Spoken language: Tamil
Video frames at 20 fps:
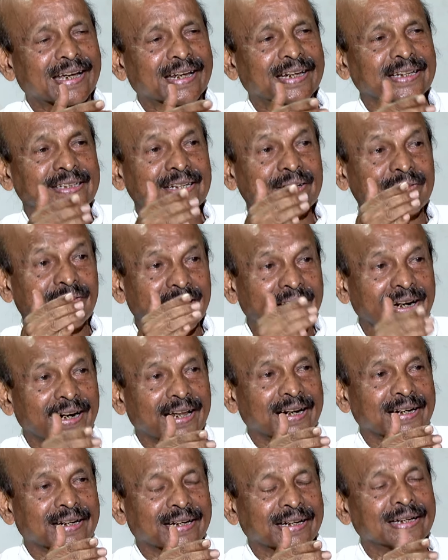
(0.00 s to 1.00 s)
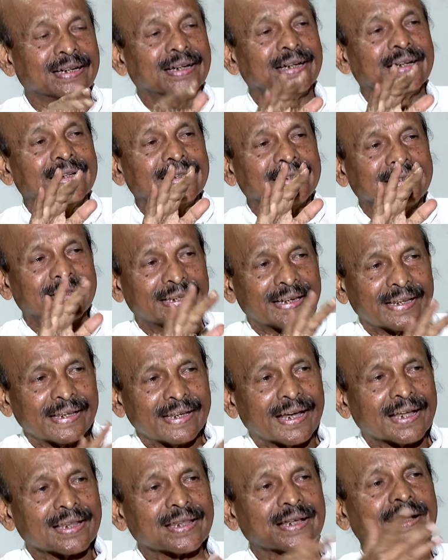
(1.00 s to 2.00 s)
அரசியல் வரலாற்றை
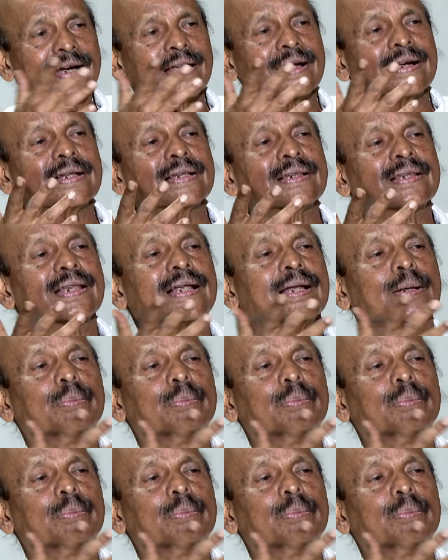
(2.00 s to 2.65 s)
தெரியாத காரணத்தால்